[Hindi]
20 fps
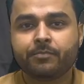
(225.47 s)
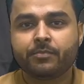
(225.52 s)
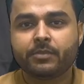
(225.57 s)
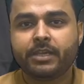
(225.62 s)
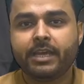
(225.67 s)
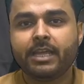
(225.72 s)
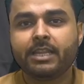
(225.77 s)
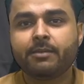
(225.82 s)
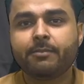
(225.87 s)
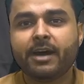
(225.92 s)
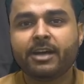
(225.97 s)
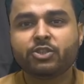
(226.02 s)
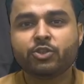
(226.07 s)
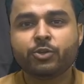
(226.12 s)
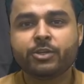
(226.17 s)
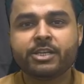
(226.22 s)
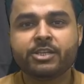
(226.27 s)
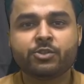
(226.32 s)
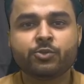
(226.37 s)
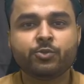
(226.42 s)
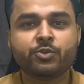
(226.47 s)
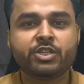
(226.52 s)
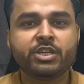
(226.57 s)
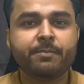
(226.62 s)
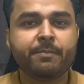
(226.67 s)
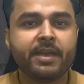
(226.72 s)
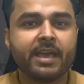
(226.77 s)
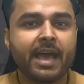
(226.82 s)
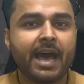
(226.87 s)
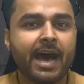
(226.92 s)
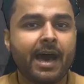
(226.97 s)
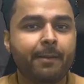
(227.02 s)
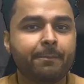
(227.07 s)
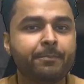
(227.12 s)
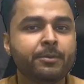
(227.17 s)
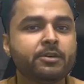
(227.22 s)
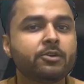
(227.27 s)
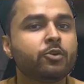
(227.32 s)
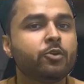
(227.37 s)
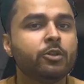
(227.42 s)
गेंदबाजों की सूची में
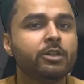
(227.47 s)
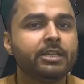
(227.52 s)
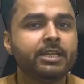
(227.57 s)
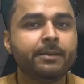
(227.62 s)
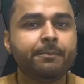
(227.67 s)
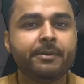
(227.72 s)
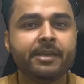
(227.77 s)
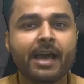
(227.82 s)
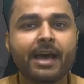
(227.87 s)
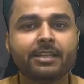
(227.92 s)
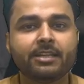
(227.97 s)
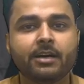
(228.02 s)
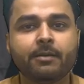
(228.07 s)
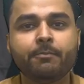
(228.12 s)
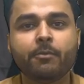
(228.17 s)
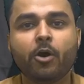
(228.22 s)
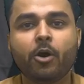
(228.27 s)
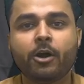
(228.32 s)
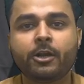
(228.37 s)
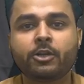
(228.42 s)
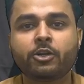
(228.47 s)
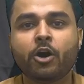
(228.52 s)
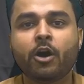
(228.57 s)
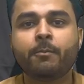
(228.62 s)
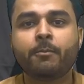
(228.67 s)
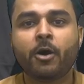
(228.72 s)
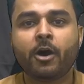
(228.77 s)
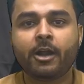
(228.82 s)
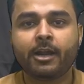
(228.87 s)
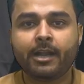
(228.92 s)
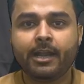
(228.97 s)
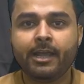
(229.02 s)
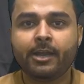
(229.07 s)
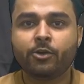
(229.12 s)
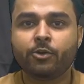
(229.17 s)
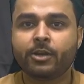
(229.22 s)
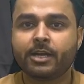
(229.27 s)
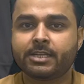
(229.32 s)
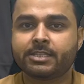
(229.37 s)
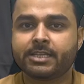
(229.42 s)
आप कुलदीप यादव और टॉम हॉटले
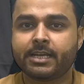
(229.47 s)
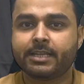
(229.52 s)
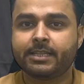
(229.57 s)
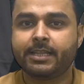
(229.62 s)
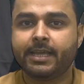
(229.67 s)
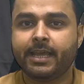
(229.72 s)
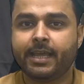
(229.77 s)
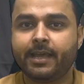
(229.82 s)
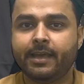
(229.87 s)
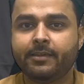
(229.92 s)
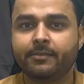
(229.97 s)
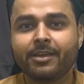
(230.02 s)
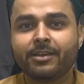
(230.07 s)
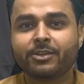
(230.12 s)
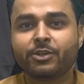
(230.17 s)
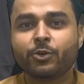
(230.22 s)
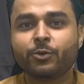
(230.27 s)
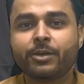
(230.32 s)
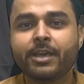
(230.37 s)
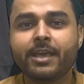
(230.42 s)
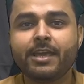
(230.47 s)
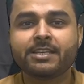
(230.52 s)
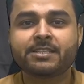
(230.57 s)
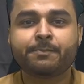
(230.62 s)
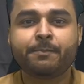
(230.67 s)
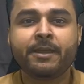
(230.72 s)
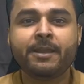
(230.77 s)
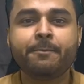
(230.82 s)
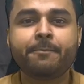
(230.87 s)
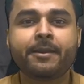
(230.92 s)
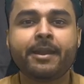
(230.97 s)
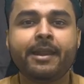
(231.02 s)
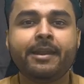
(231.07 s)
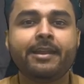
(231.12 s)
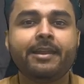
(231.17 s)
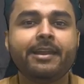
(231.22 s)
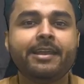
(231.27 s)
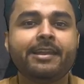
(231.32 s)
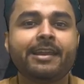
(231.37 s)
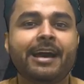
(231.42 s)
को रख सकते हैं क्योंकि स्पिन
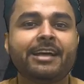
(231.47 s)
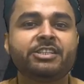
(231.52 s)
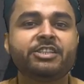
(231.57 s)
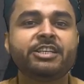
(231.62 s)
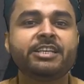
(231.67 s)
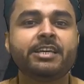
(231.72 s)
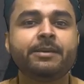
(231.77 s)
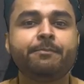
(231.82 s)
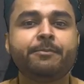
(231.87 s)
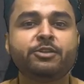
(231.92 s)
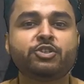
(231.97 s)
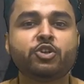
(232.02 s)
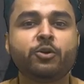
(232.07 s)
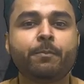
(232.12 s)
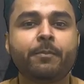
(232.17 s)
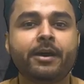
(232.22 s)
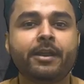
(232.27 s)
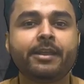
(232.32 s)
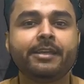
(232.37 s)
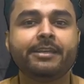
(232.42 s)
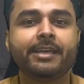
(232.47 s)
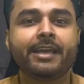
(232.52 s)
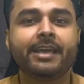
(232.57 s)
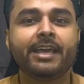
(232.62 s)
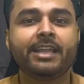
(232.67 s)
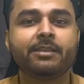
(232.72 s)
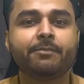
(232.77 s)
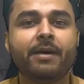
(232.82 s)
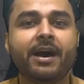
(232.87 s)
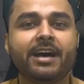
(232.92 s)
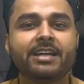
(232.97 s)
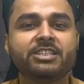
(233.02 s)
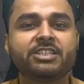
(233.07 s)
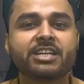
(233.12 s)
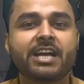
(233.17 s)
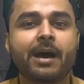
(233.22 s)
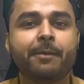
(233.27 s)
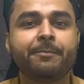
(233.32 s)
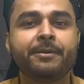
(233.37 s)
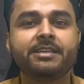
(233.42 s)
फ्रेंडली रांची की पिचों पर ये गेंदबाज
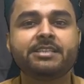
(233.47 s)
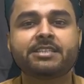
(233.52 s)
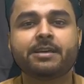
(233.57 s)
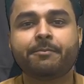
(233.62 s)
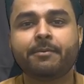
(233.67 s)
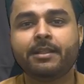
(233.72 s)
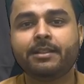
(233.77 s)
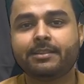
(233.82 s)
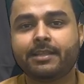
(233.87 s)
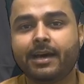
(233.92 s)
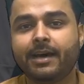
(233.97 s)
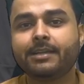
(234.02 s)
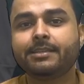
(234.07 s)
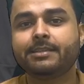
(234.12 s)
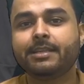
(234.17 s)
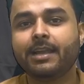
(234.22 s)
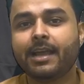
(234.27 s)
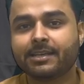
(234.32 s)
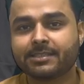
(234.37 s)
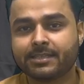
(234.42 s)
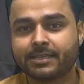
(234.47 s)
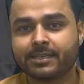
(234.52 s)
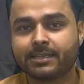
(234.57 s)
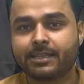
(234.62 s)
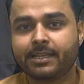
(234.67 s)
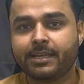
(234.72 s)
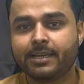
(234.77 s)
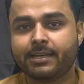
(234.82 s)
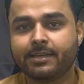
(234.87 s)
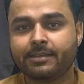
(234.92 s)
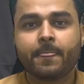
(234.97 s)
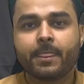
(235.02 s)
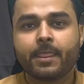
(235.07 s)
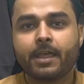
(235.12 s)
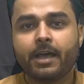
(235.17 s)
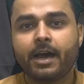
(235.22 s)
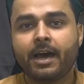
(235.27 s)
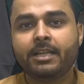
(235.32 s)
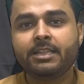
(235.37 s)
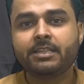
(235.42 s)
काफी सफलता दिला सकते हैं
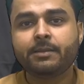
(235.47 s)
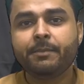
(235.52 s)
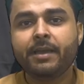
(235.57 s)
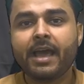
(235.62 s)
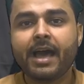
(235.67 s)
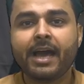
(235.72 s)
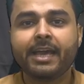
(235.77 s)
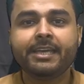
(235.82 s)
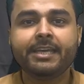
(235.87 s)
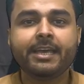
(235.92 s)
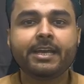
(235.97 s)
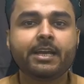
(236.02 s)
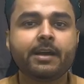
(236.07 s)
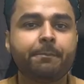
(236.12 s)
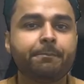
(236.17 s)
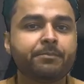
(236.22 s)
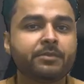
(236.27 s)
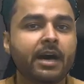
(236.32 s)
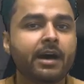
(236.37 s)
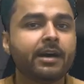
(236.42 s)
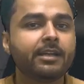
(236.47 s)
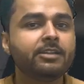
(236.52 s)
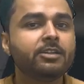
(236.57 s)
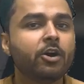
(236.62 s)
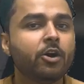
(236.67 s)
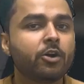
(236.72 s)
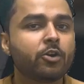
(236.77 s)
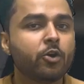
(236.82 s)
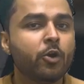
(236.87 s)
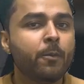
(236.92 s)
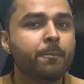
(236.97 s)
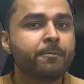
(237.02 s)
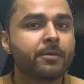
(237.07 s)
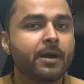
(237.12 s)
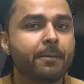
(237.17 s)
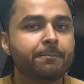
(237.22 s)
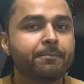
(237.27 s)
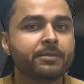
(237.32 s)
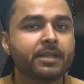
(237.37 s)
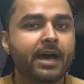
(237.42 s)
अंत में आइए कप्तान और
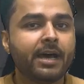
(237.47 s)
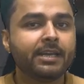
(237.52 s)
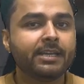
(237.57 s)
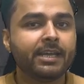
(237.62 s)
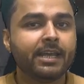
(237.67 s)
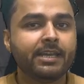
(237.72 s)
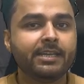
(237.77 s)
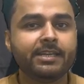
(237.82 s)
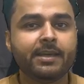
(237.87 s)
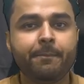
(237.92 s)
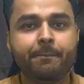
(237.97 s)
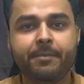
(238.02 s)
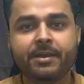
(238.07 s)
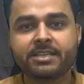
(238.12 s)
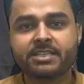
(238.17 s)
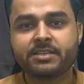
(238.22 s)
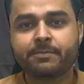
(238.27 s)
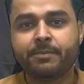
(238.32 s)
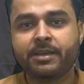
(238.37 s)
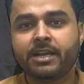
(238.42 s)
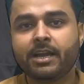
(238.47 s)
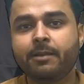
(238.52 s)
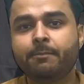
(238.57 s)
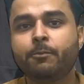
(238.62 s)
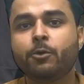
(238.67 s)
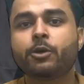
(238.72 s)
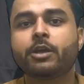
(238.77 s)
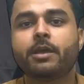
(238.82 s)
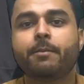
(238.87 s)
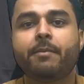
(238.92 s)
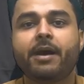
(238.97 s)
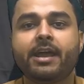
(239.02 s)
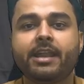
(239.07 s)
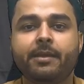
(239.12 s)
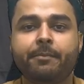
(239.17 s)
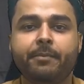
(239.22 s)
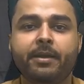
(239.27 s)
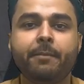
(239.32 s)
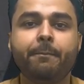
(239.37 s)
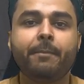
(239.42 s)
उपकप्तान के लिए बेस्ट विकल्पों के
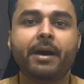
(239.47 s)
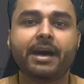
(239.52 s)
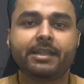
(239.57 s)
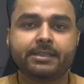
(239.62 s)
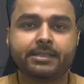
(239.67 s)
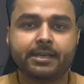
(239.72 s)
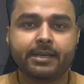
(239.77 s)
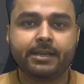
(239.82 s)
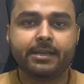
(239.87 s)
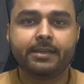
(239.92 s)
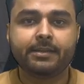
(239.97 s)
बारे में बात करें